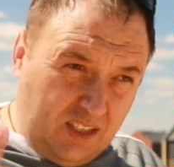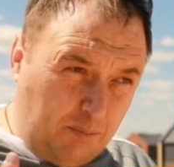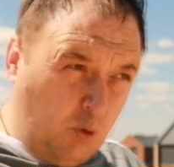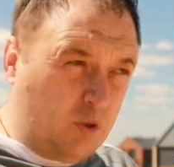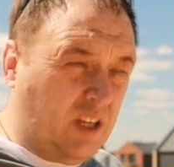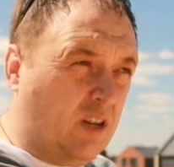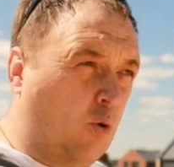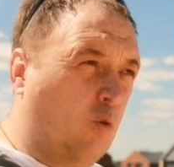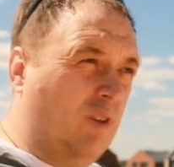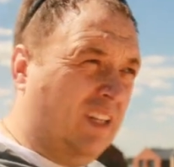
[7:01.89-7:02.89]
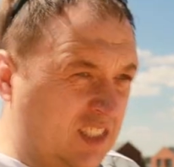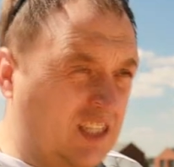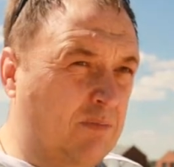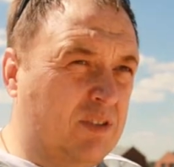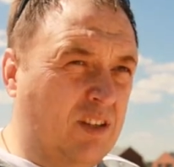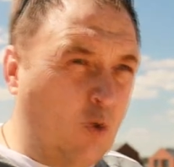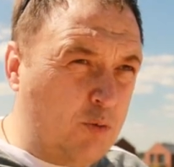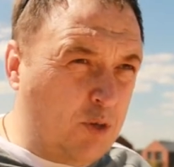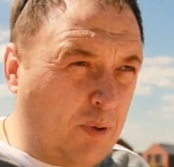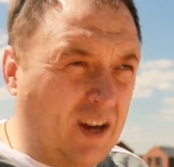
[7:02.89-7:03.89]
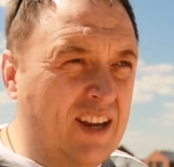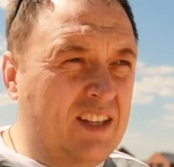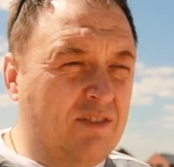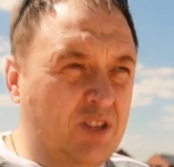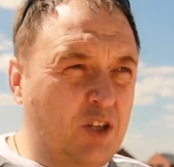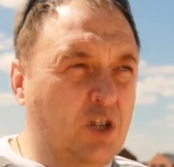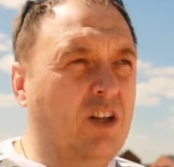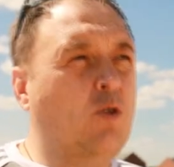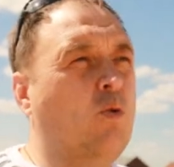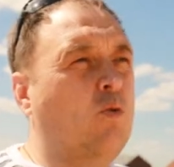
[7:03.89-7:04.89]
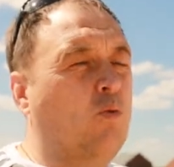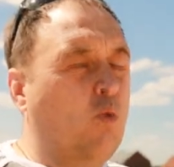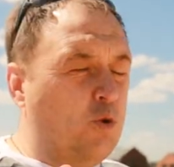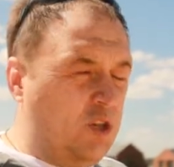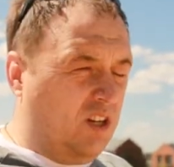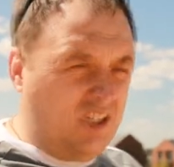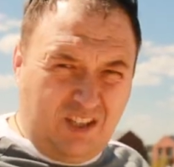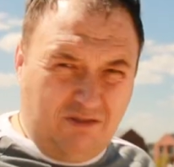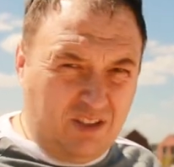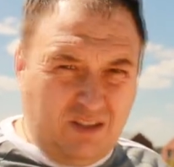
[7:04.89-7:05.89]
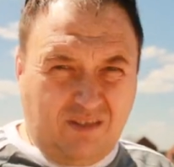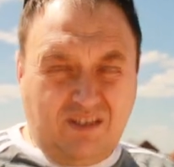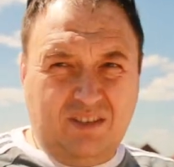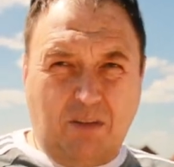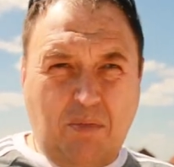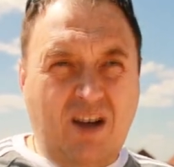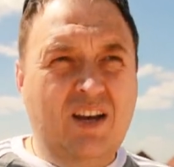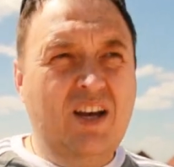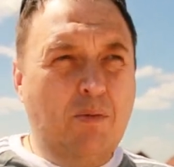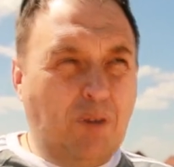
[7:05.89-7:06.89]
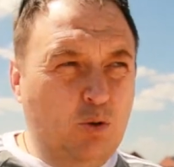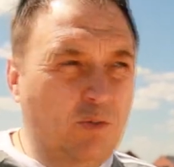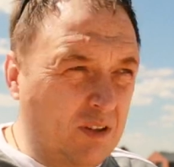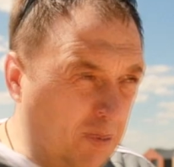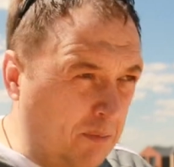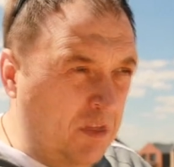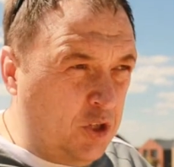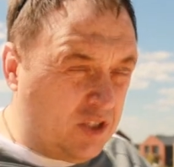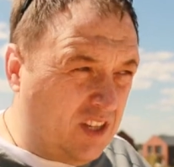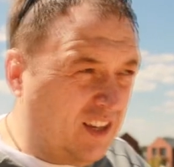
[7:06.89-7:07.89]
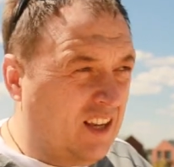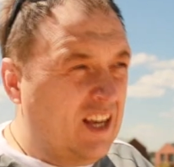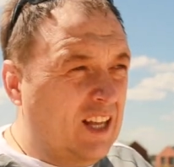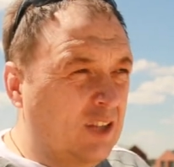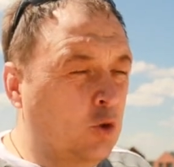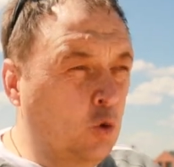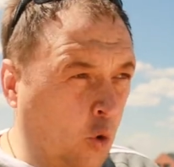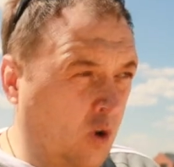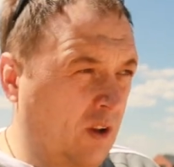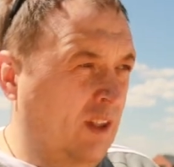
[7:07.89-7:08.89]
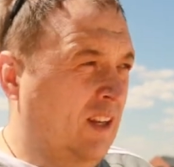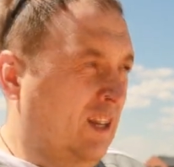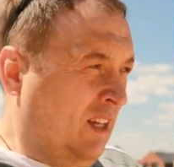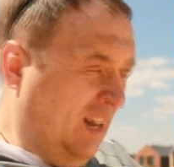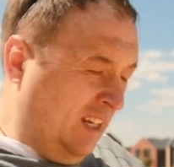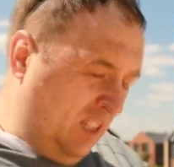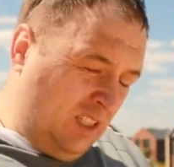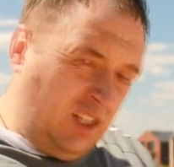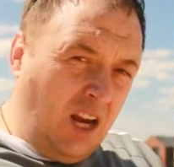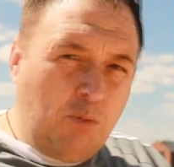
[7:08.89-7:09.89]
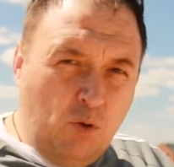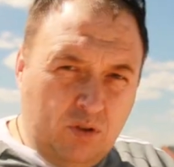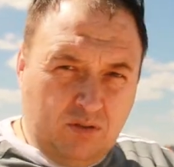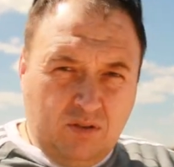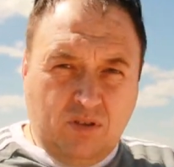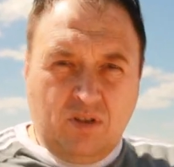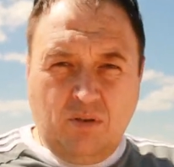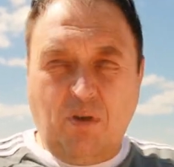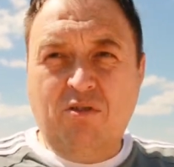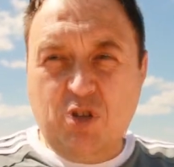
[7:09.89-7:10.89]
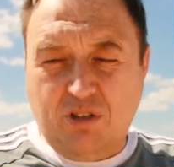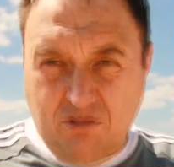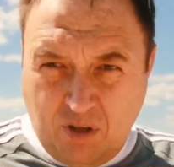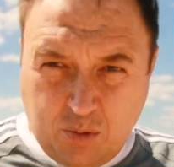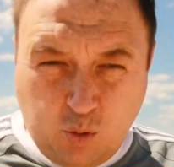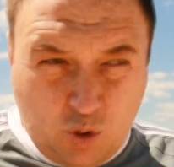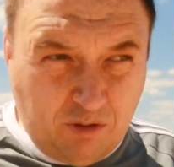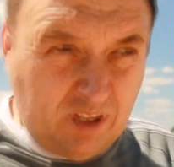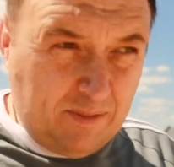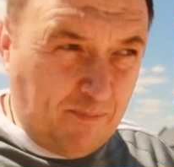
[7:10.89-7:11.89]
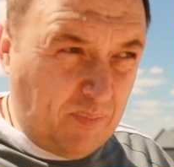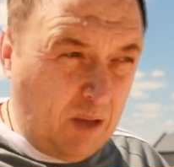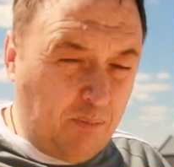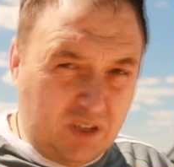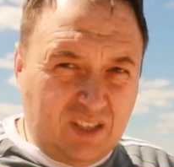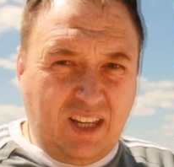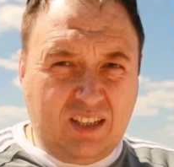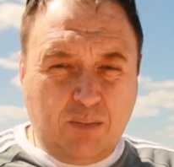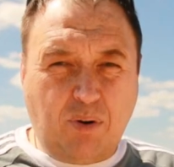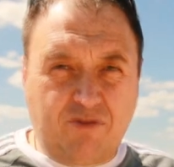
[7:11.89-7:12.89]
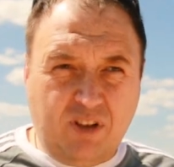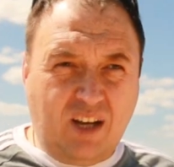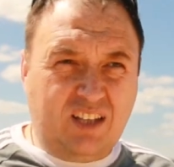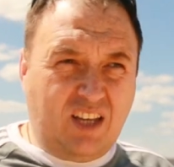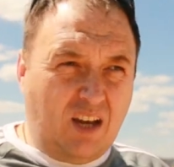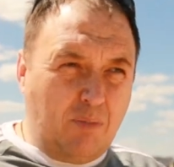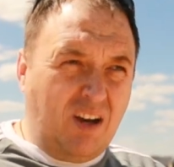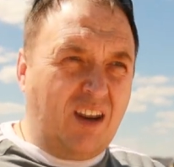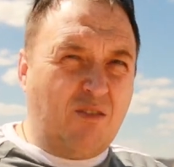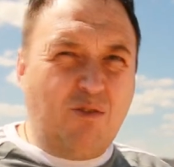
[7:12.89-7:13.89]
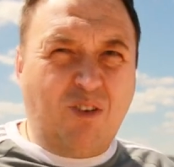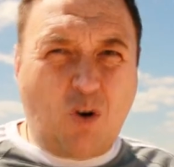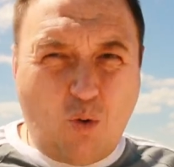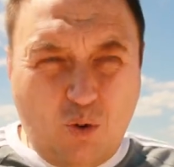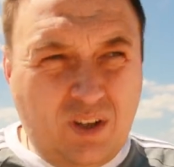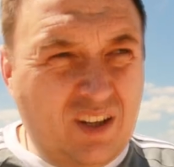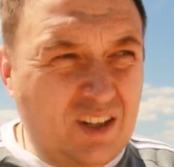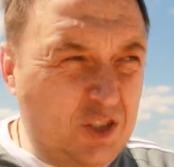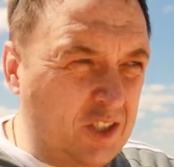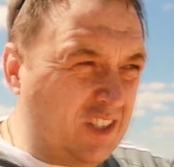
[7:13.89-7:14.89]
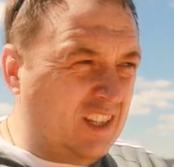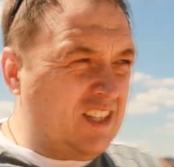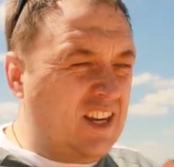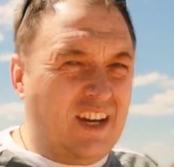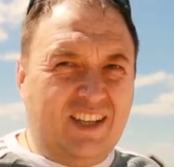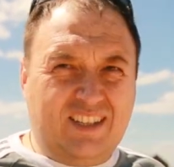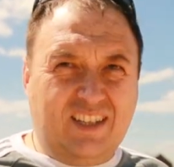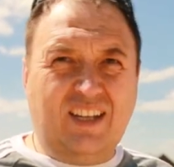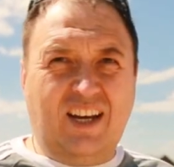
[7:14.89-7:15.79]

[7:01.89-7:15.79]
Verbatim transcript: хотя плоские кровли, концепция, общий проект я встречал очень красивые дома, продуманные бомбические. Но они требуют э, повышенного обслуживания и постоянной профилактики, обогрева воронок, чистки снега и так